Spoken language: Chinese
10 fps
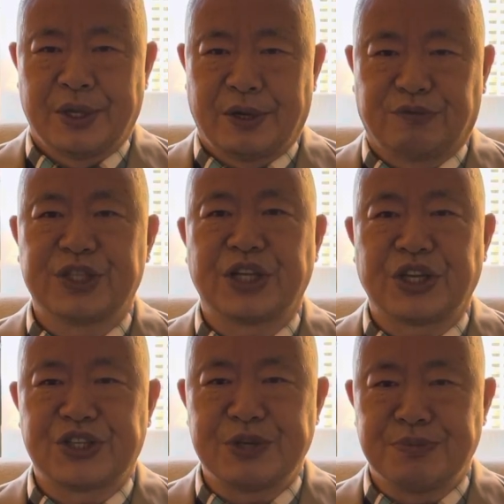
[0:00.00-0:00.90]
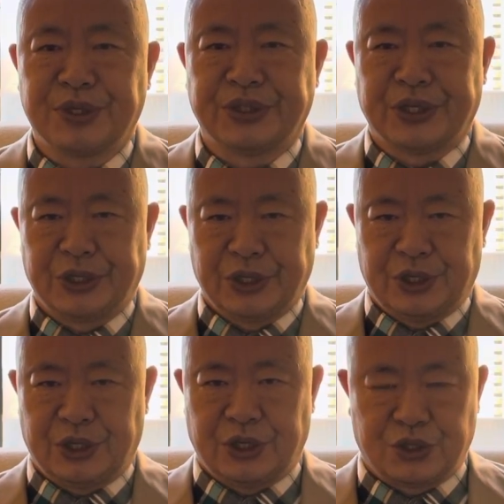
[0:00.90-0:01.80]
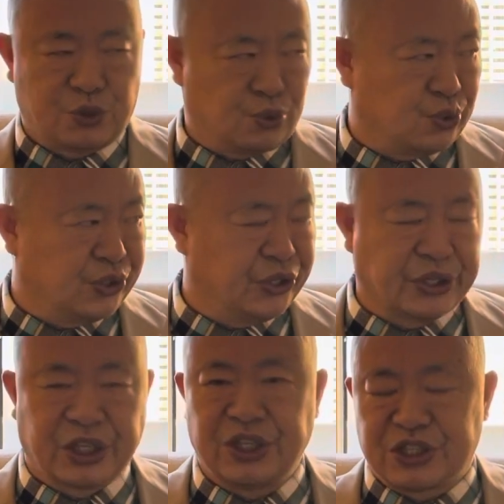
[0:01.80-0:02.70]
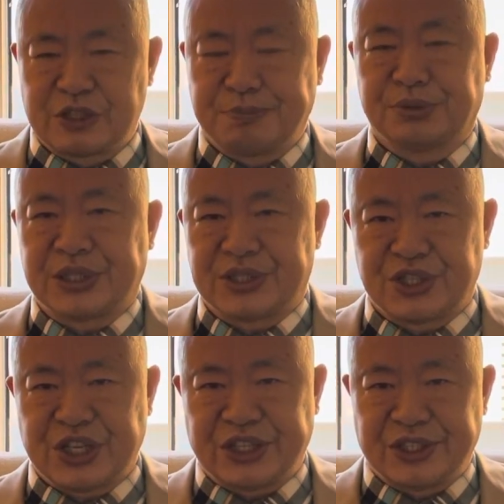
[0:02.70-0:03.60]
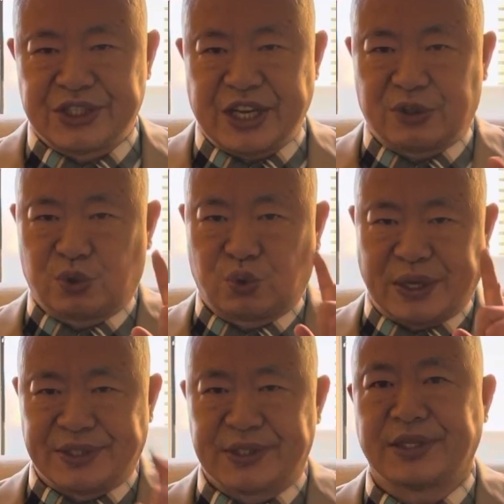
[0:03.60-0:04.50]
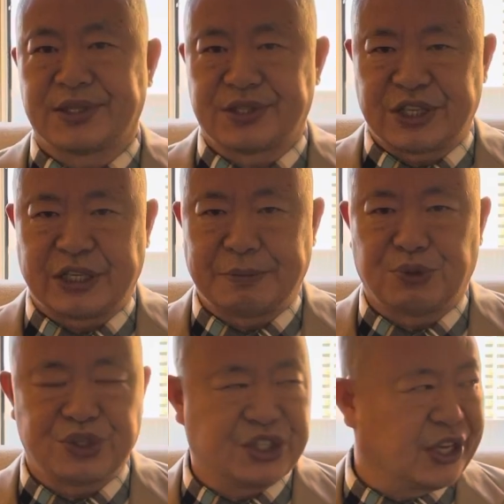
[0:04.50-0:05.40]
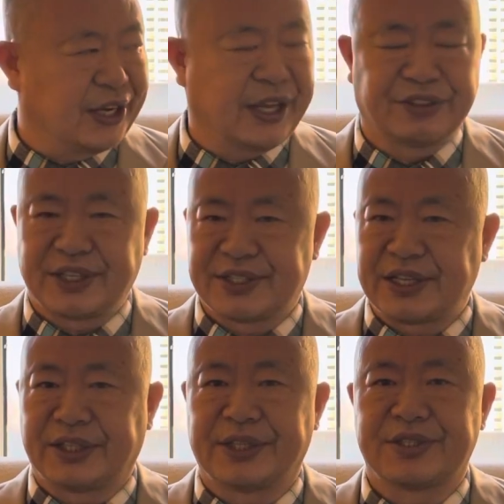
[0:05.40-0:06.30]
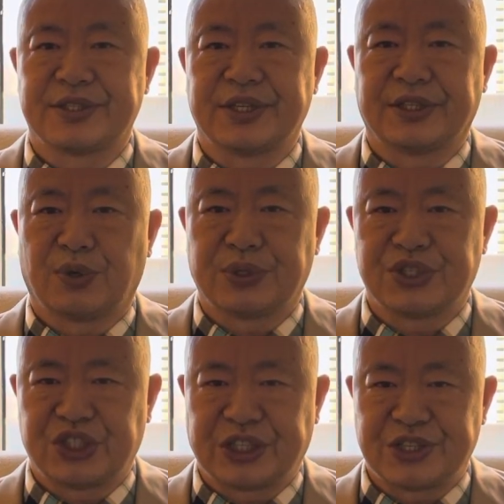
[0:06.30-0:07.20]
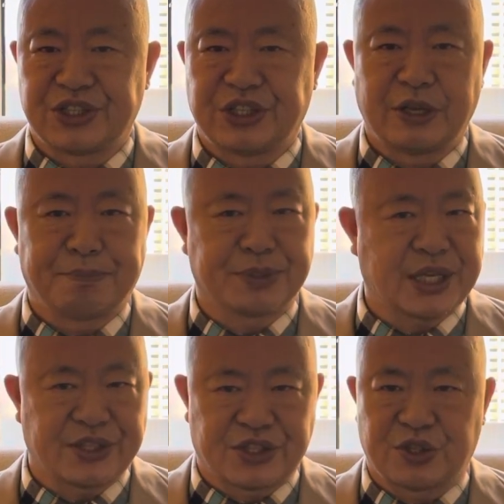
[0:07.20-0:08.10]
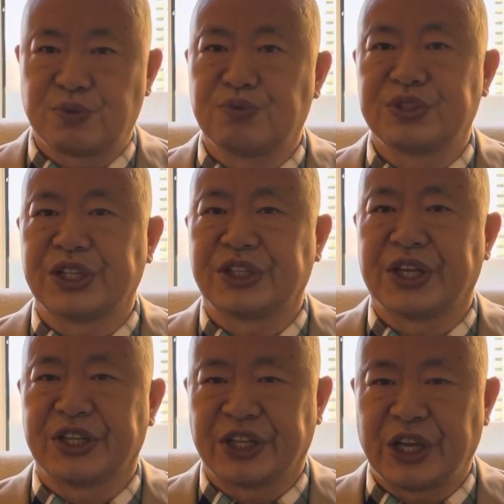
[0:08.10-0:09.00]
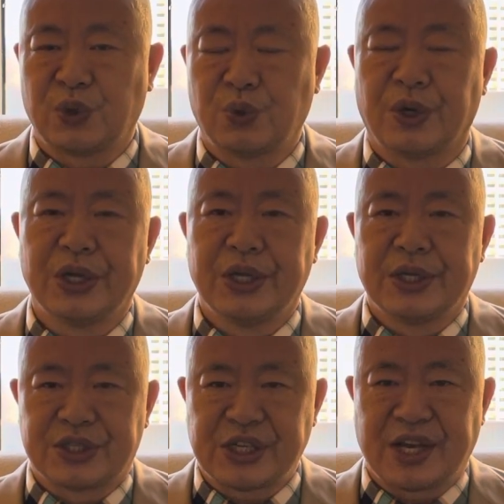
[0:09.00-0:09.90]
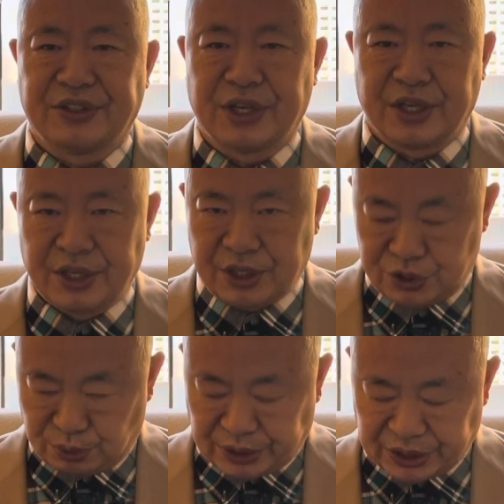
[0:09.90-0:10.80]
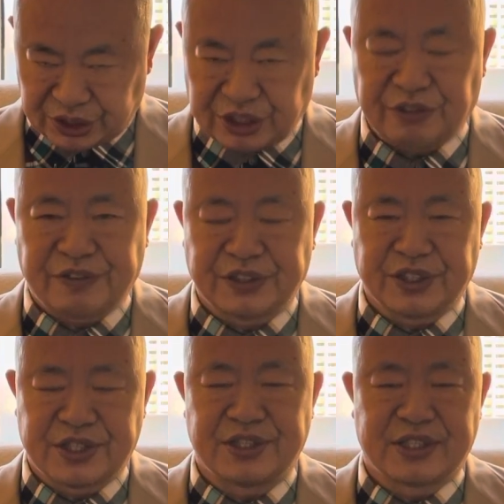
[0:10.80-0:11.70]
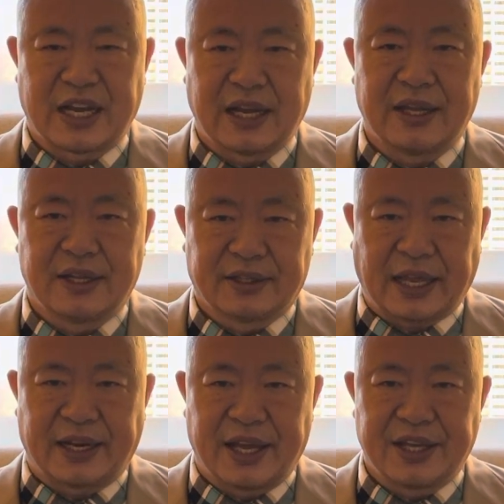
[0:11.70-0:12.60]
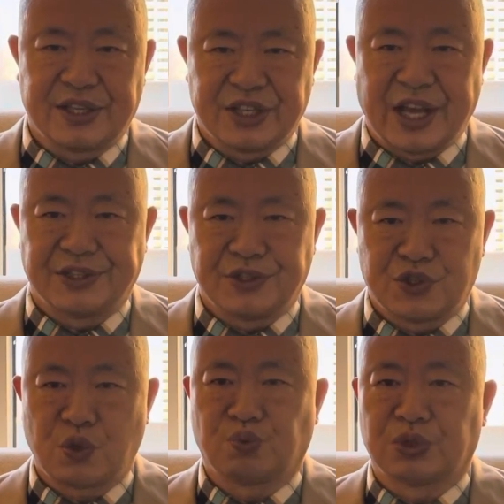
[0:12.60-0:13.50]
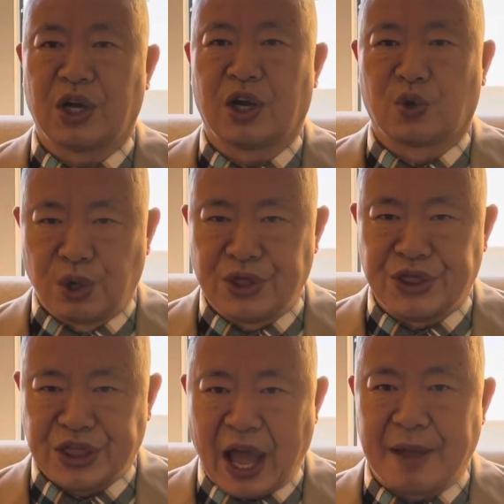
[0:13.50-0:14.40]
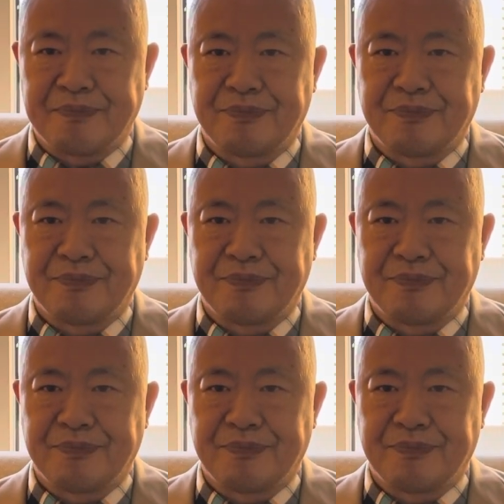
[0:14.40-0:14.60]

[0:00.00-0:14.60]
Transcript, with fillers: 呃，无线电静默呢，呃，就是说呢，各支部队之间呢，在短暂的时间内，比如一天、两天、三天之内呢，或者几天之内呢，不再使用无线电联络，这样呢，就给敌方的侦查带来严重的困难。